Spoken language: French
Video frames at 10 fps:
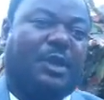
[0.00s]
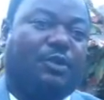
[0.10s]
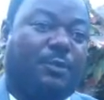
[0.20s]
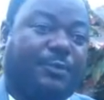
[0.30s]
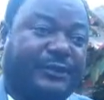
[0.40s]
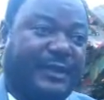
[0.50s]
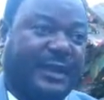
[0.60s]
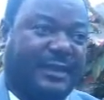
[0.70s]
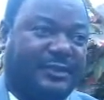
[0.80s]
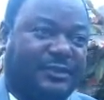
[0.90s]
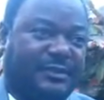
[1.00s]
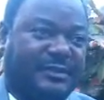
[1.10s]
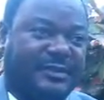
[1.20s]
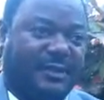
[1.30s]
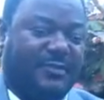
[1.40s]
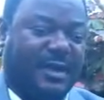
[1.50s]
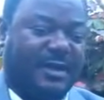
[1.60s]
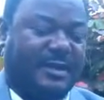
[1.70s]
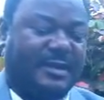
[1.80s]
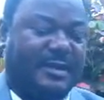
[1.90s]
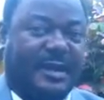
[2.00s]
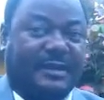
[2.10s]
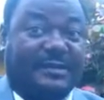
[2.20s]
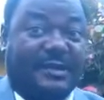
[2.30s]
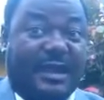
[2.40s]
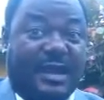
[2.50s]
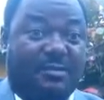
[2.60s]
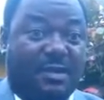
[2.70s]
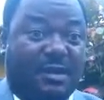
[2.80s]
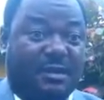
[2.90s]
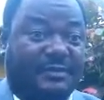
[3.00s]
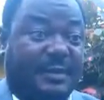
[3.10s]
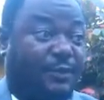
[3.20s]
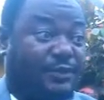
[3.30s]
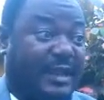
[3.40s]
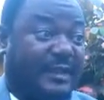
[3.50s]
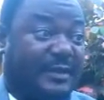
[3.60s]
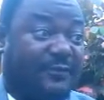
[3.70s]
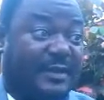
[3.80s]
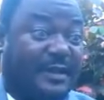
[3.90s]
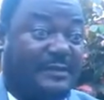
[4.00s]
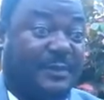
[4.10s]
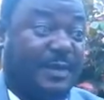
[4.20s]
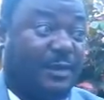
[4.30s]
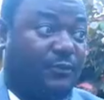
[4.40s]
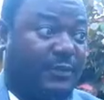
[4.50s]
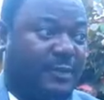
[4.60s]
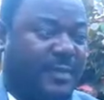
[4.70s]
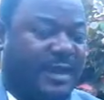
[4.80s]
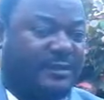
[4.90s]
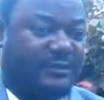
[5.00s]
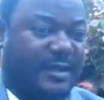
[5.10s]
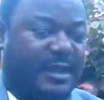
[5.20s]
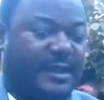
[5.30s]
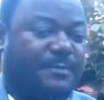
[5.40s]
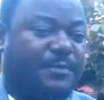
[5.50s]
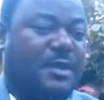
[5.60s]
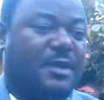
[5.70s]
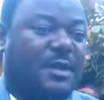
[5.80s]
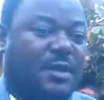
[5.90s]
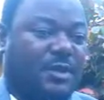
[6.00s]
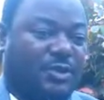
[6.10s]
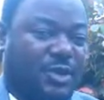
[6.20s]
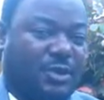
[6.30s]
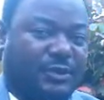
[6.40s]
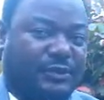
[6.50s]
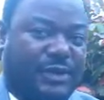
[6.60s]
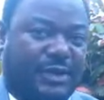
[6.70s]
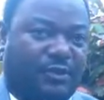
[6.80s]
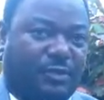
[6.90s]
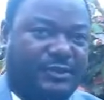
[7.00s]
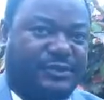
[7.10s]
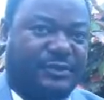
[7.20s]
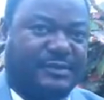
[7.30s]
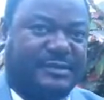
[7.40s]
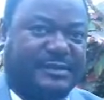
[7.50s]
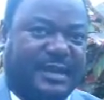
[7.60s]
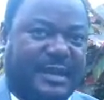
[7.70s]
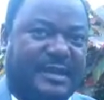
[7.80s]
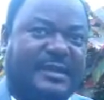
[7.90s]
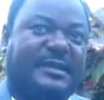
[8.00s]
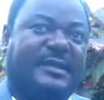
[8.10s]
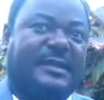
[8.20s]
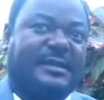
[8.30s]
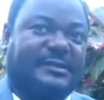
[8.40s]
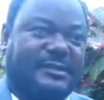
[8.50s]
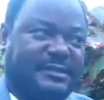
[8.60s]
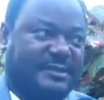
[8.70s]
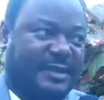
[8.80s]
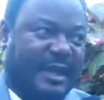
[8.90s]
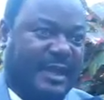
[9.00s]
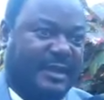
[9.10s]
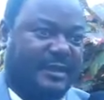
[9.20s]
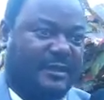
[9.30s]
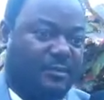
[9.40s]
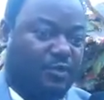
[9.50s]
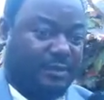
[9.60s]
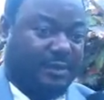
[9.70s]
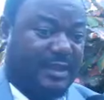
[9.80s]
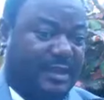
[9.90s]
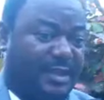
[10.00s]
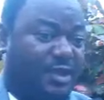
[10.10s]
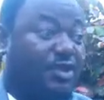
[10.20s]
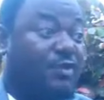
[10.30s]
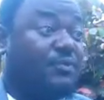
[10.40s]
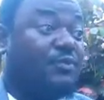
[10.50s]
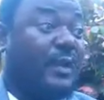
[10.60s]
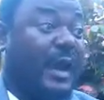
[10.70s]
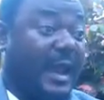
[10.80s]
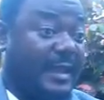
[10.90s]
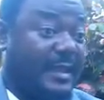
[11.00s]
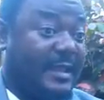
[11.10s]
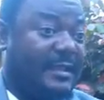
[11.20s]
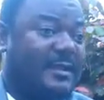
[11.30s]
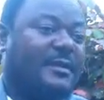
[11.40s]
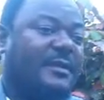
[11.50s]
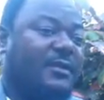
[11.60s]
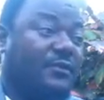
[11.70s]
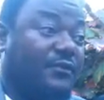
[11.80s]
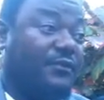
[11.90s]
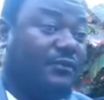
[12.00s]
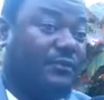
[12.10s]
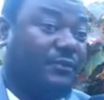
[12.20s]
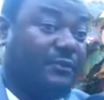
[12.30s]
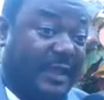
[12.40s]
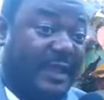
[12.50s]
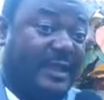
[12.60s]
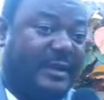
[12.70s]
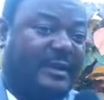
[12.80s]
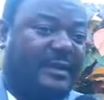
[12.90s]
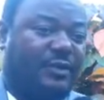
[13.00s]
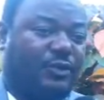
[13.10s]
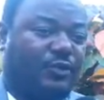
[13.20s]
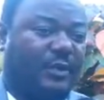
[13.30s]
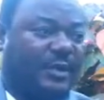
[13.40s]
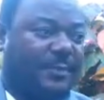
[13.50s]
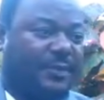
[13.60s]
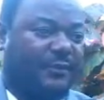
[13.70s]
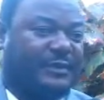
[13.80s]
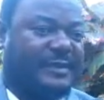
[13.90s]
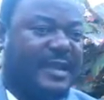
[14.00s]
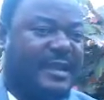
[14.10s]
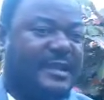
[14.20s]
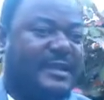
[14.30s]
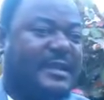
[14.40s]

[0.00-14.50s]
lui poser la question de savoir si réellement ce projet a été financé par le gouvernement national. Donc c'est une commission qui sera d'ici là montée pour aller vers euh, l'autorité provinciale